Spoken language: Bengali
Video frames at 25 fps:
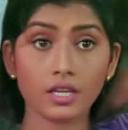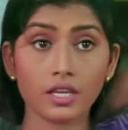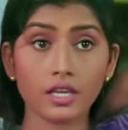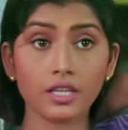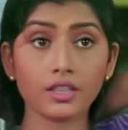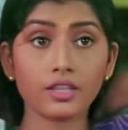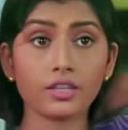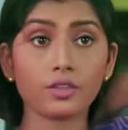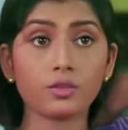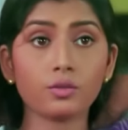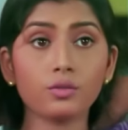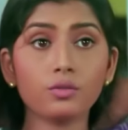কি
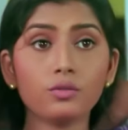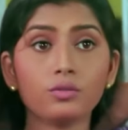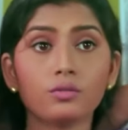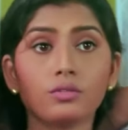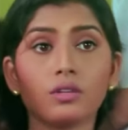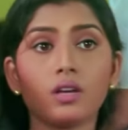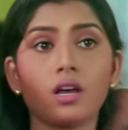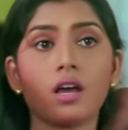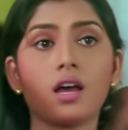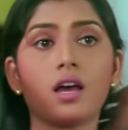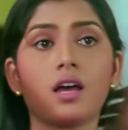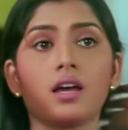দিদু
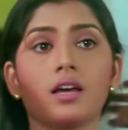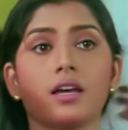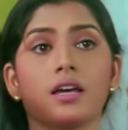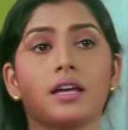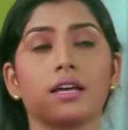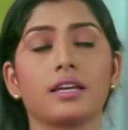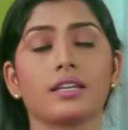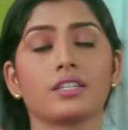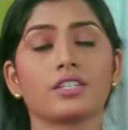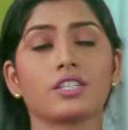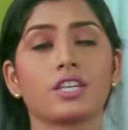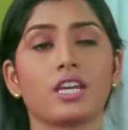
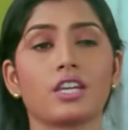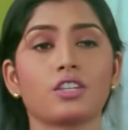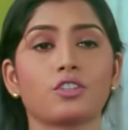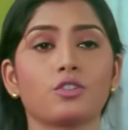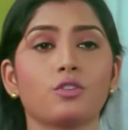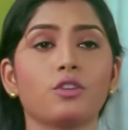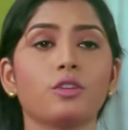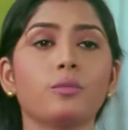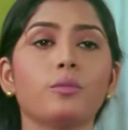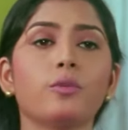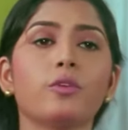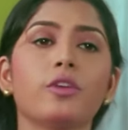
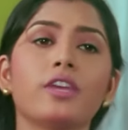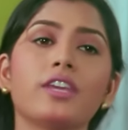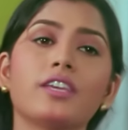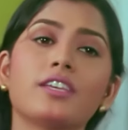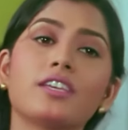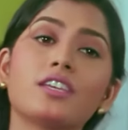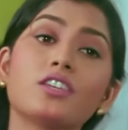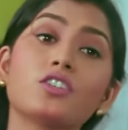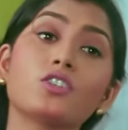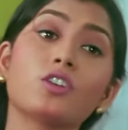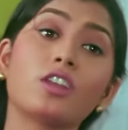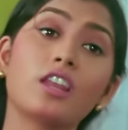শাশুড়ি বউয়ে কি
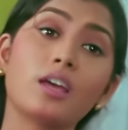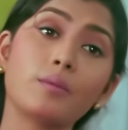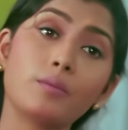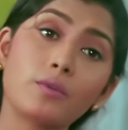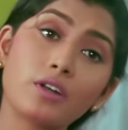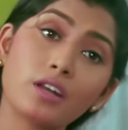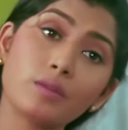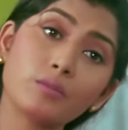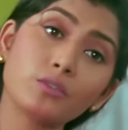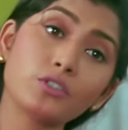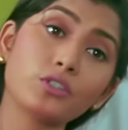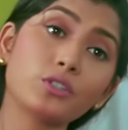সলা
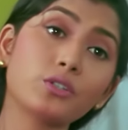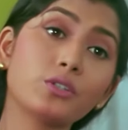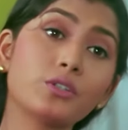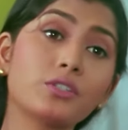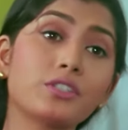পরামর্শ